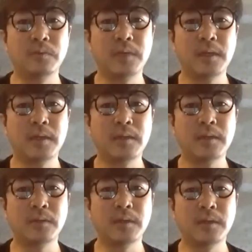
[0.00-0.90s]
ら
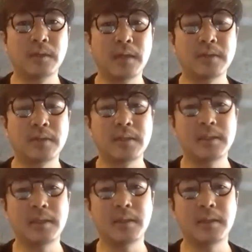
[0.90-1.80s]
の学生時
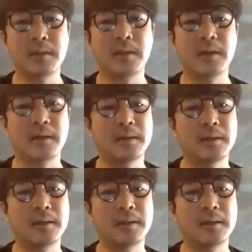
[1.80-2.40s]
代は、